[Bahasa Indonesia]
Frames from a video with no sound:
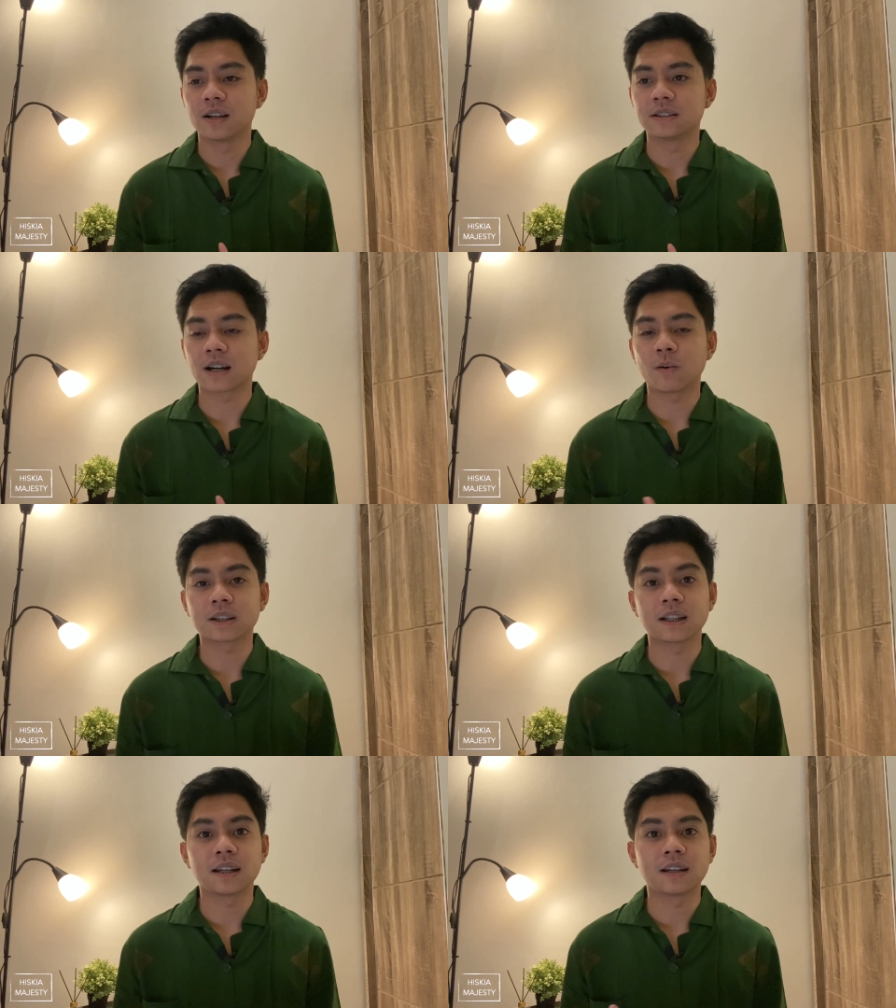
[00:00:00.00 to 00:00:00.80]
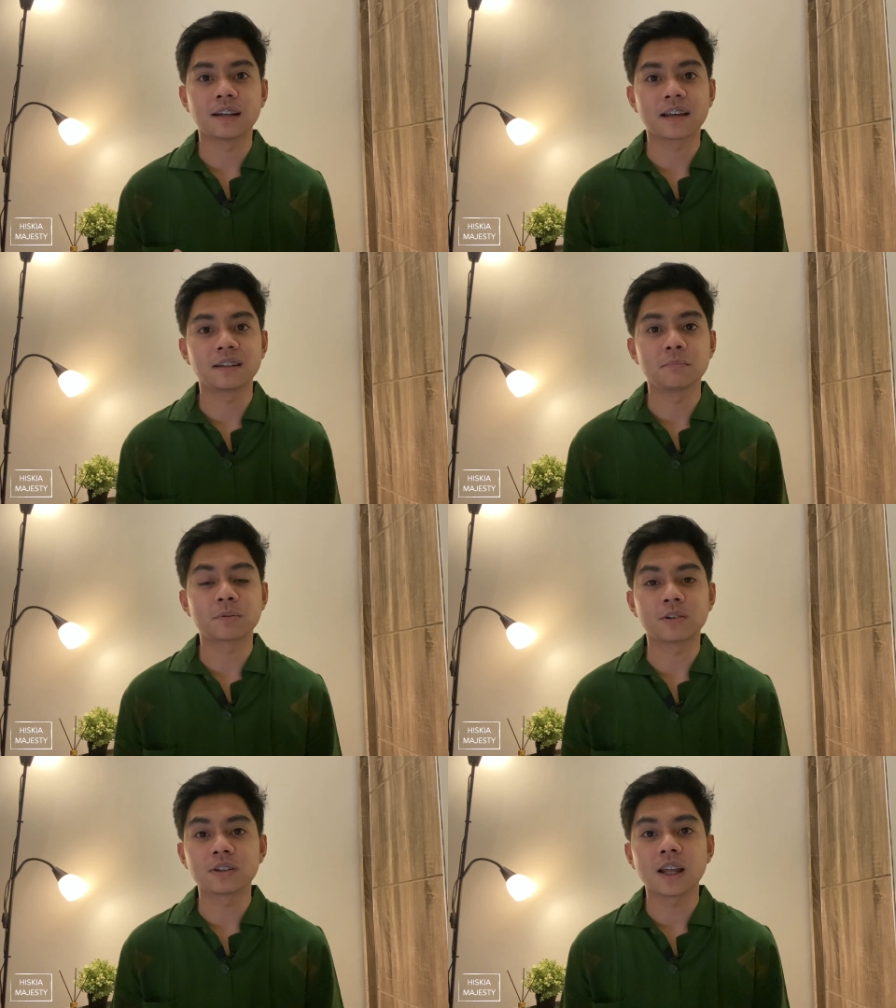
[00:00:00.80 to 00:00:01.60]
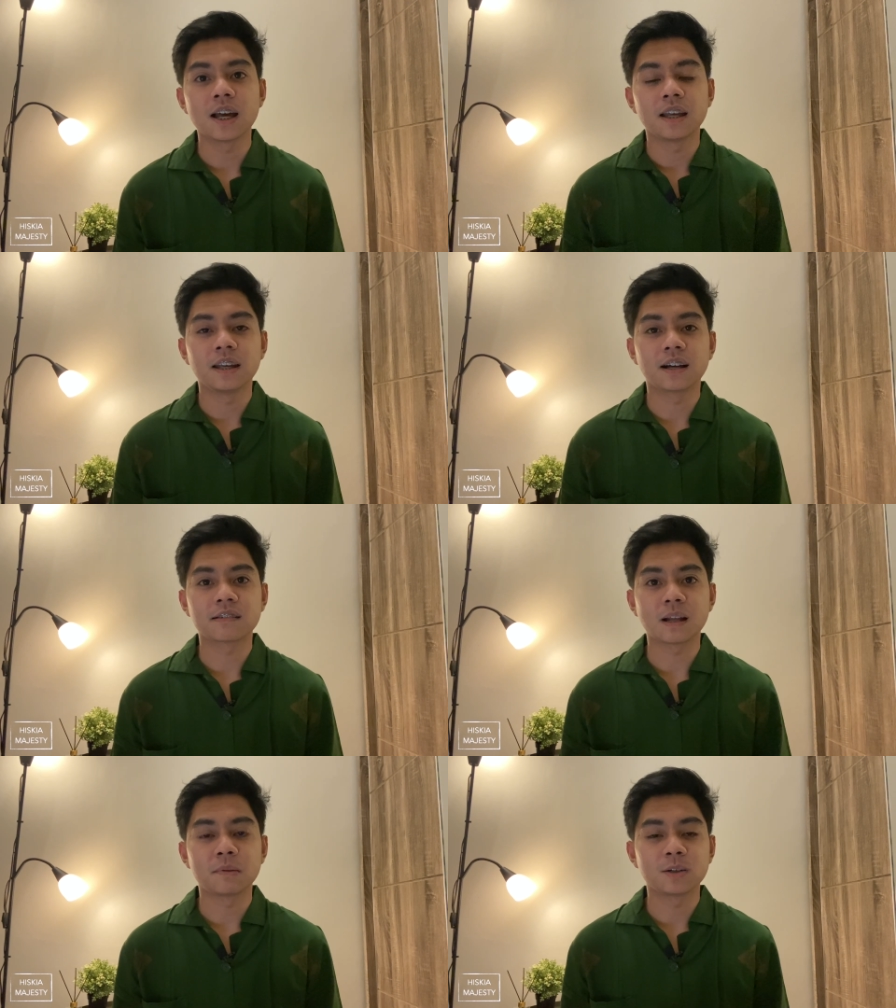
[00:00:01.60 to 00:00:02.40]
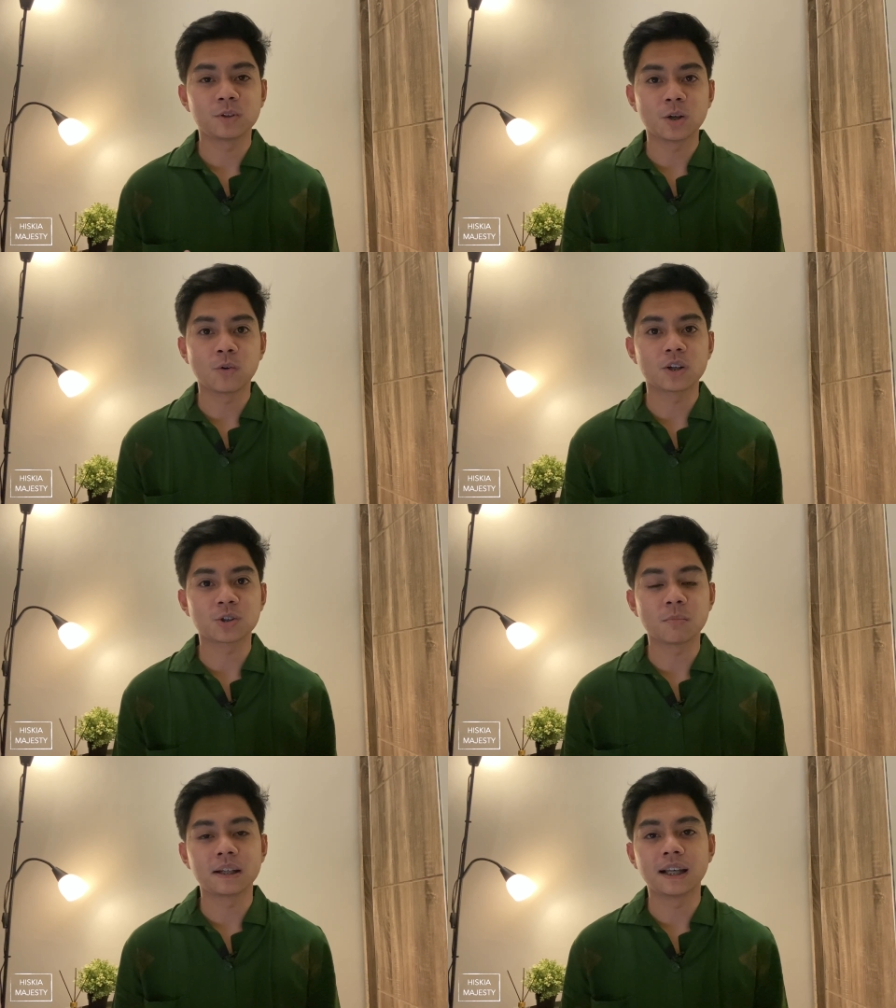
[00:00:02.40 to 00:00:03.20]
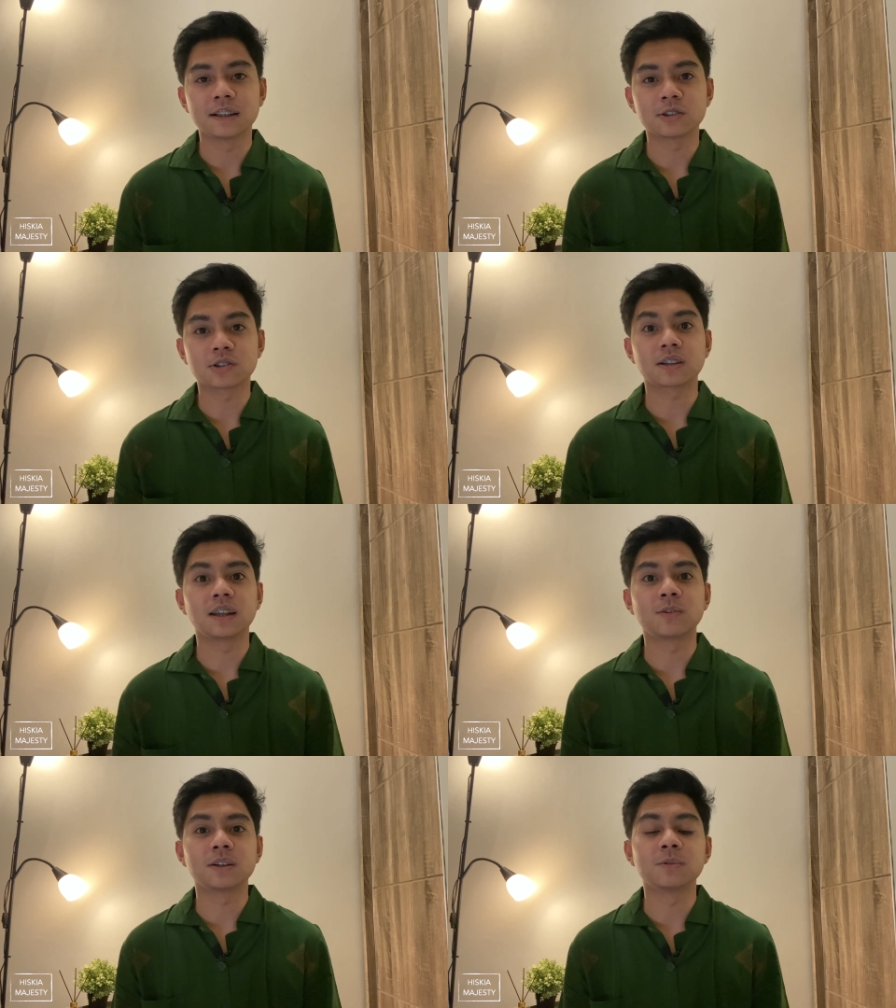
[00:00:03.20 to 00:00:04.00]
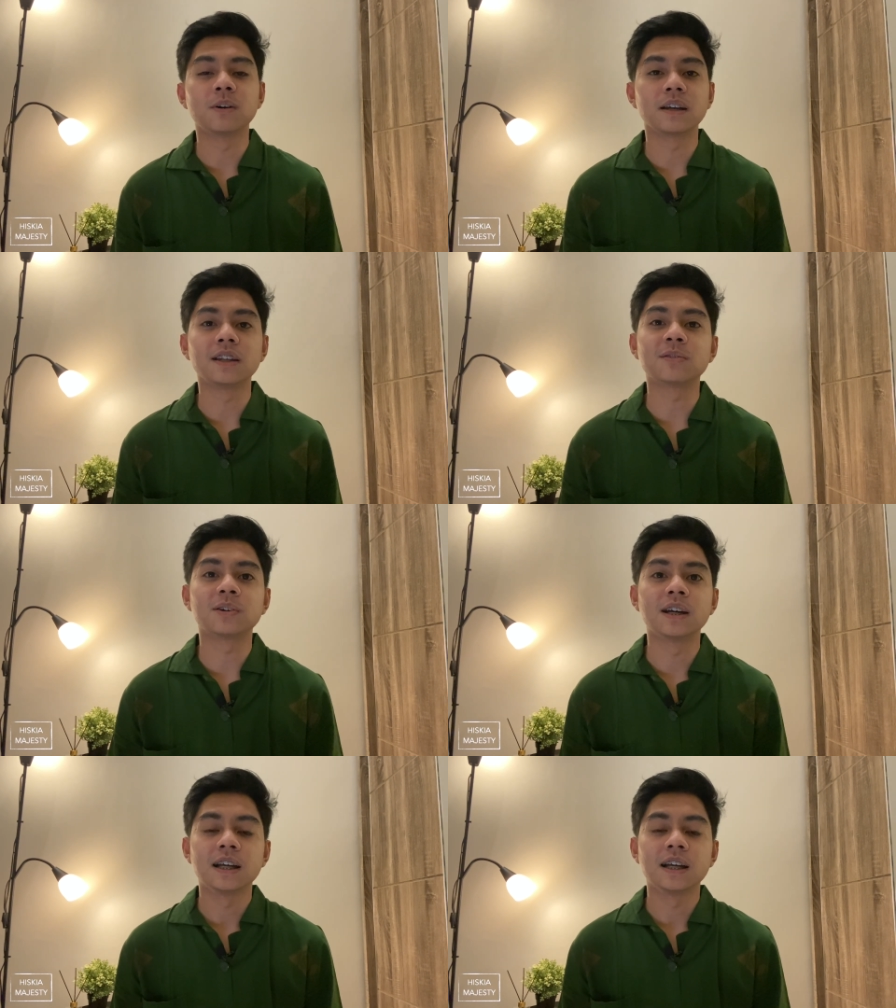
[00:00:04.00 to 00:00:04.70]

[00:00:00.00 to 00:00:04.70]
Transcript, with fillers: jerawatan dan acne prone yang selama ini udah gue coba dan cocok di kulit gue gitu.